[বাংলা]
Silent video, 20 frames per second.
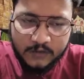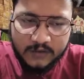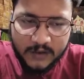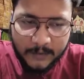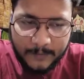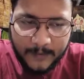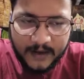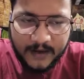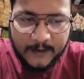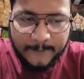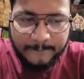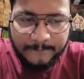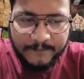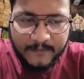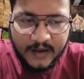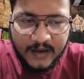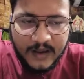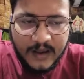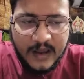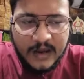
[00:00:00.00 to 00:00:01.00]
করতে পারেন
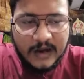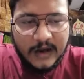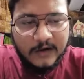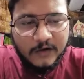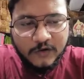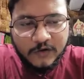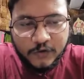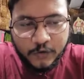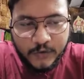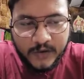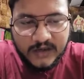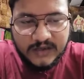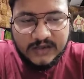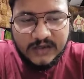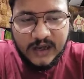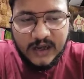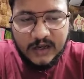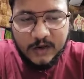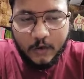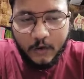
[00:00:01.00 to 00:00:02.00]
কারণ
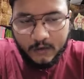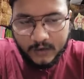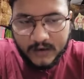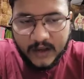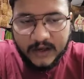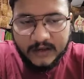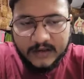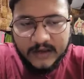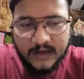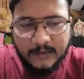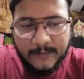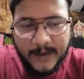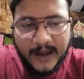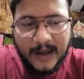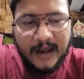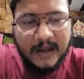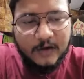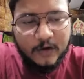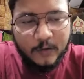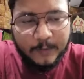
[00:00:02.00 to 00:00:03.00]
জুডিশিয়াল কন্ডাক্টের
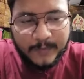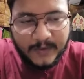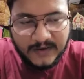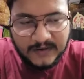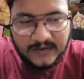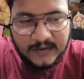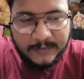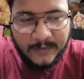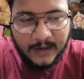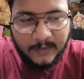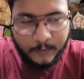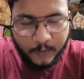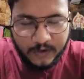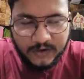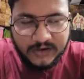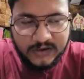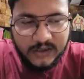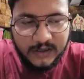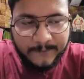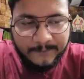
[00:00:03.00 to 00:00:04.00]
ব্যাঙ্গালোর প্রিন্সিপাল
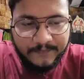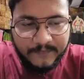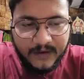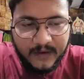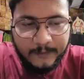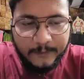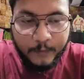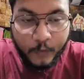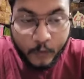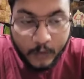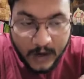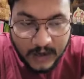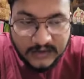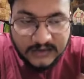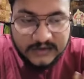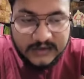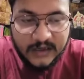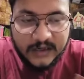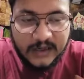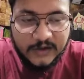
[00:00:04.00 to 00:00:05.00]
বলছে
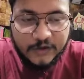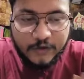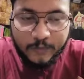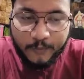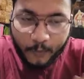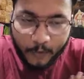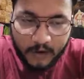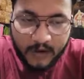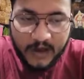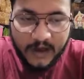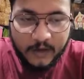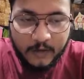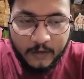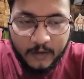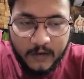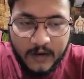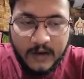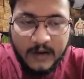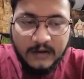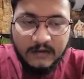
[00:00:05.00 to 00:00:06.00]
প্রকাশ্যে কিছু বললেও
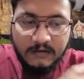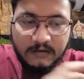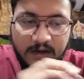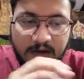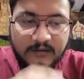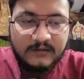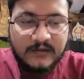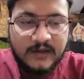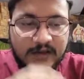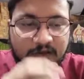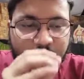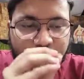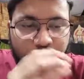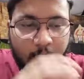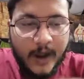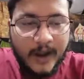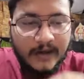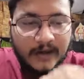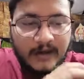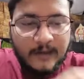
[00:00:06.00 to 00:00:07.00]
নির্দিষ্ট
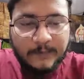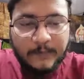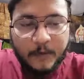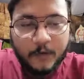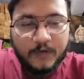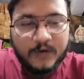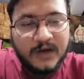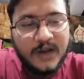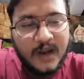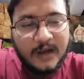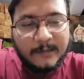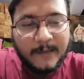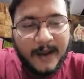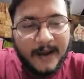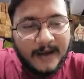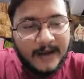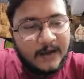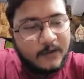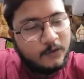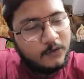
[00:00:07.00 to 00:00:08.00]
আইনি প্রক্রিয়ার
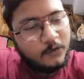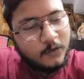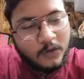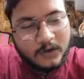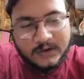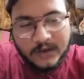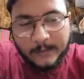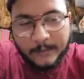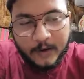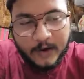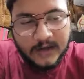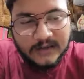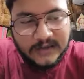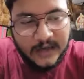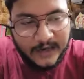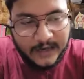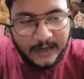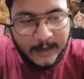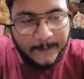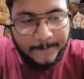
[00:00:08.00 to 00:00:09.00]
বাইরে কোনো কথা বলা
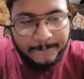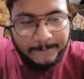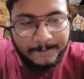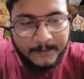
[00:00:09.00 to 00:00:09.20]
যায় না